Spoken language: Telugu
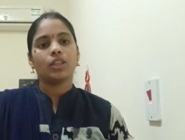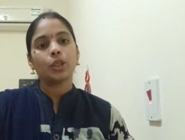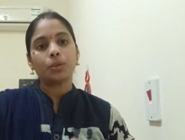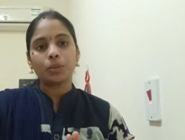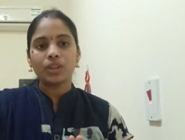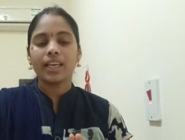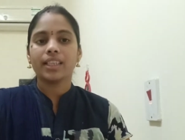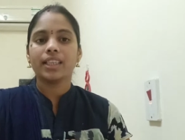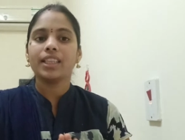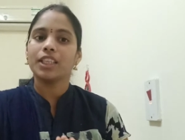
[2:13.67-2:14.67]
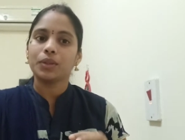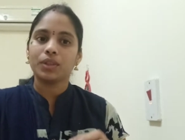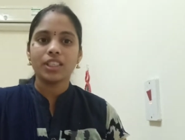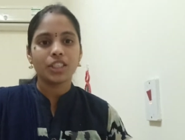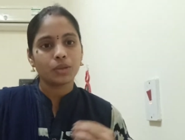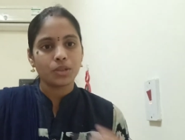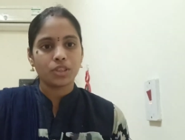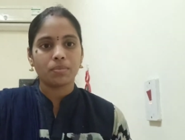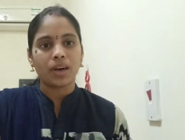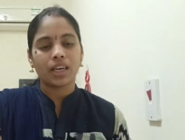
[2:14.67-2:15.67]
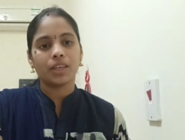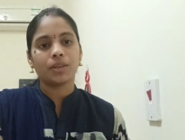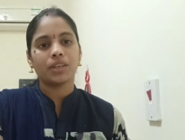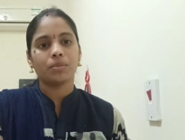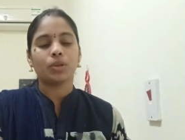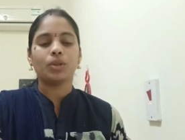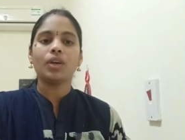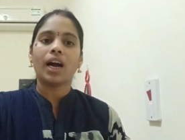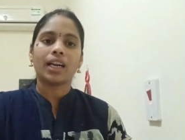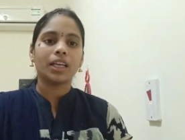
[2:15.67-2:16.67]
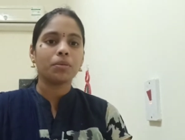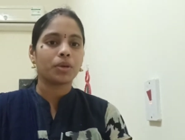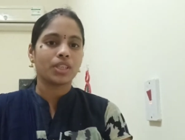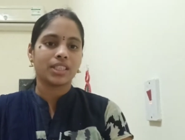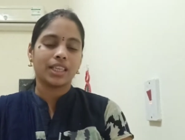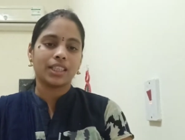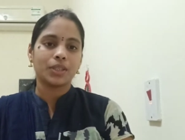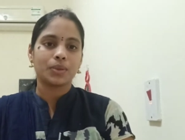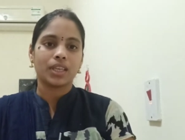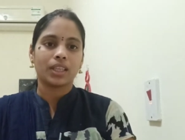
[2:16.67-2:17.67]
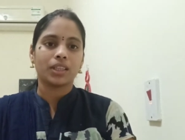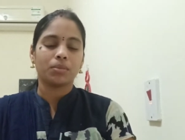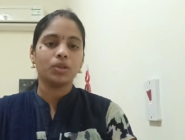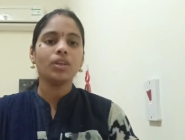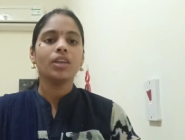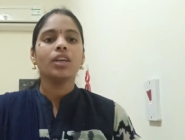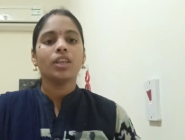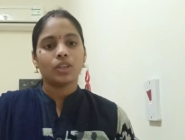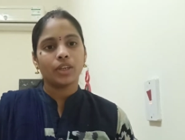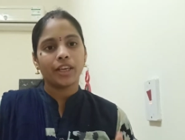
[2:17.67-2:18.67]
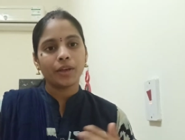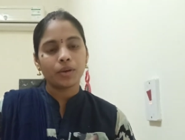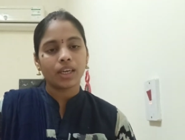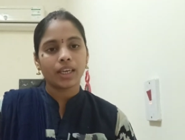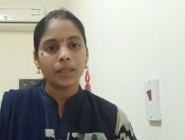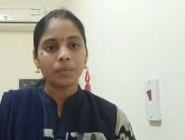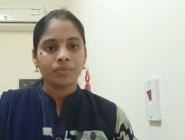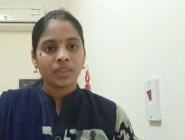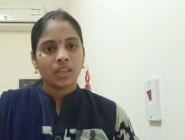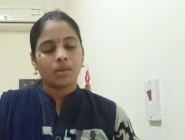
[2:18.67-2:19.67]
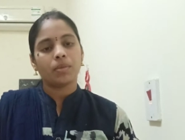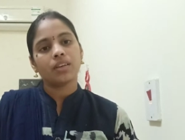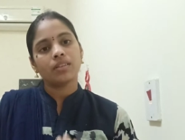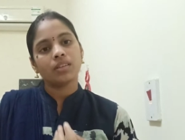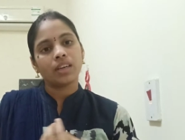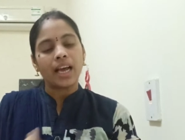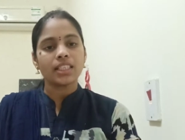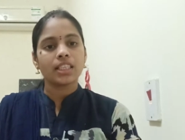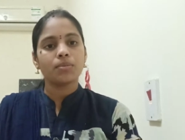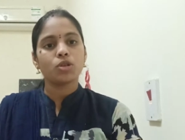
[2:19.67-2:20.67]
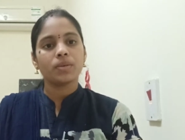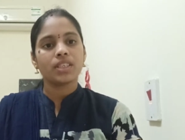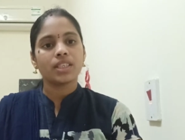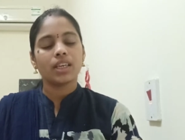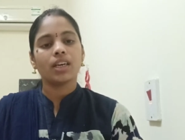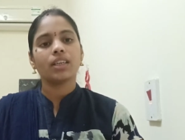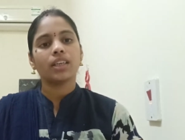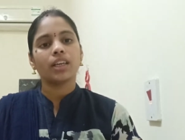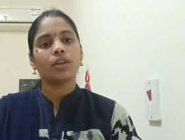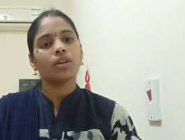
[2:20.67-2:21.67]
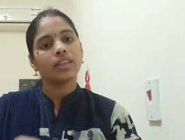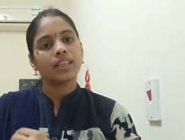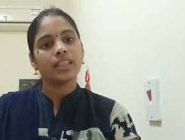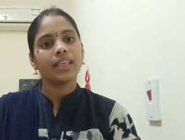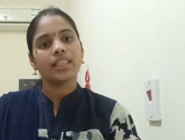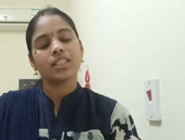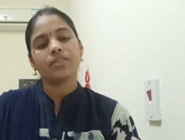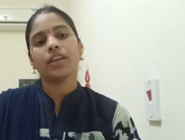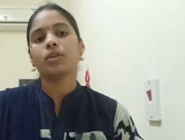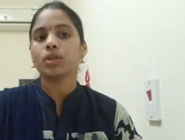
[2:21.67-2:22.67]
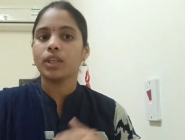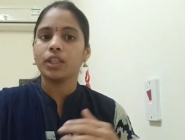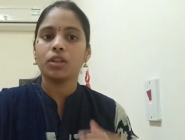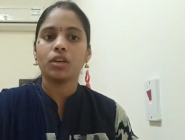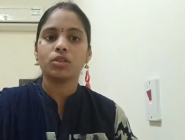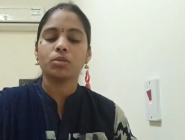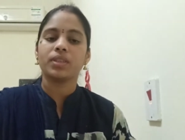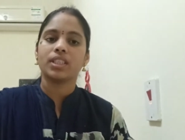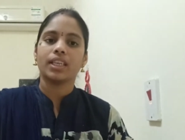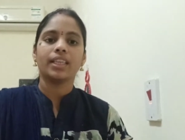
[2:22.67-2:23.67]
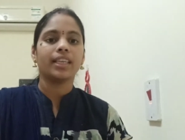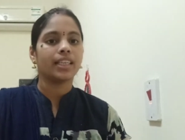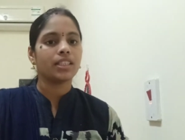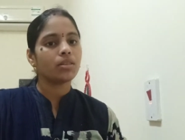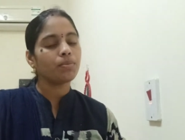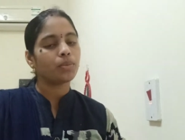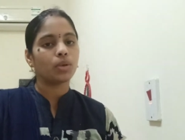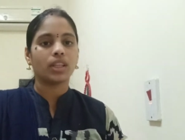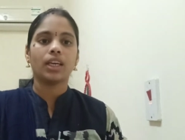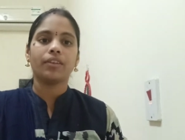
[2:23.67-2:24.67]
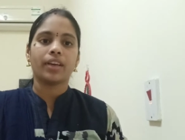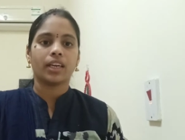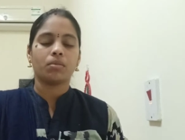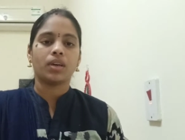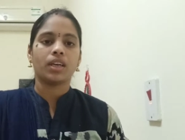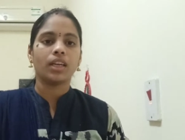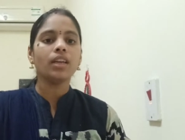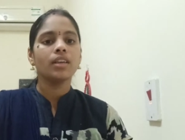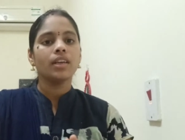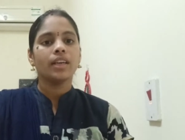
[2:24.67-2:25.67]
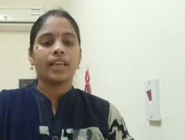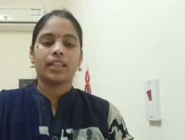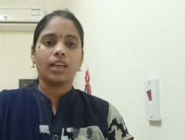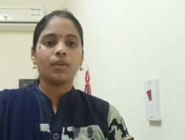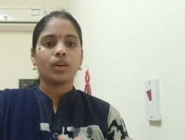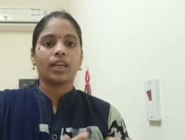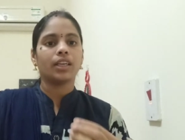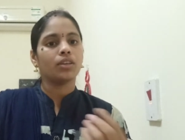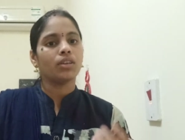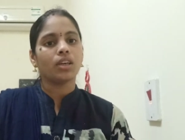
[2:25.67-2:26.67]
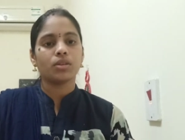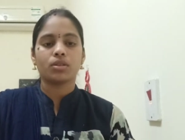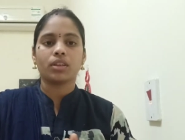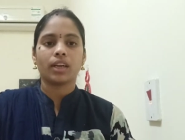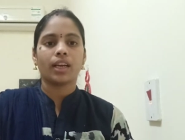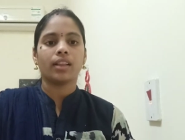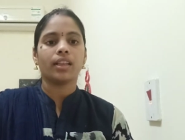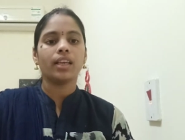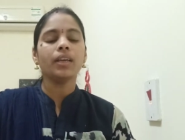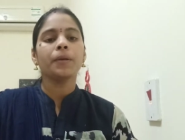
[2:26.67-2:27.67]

సో ముందైతే దీని గురించి ఇంకొంచెం మాట్లాడుకునే ముందు ఆ డ్రింక్ ప్రొసీజర్ అయితే చూసేద్దాము సో ఇంకొకటి మనం లాస్ట్ టైం చూపించిన డ్రింక్లో ఇంగ్రీడియంట్స్ వేరు సో ఇందులో చూపించే ఇంగ్రీడియంట్స్ పూర్తిగా వేరనమాట ఏదైనా ఒకటి రెండు కలుస్తుంటాయి అంతే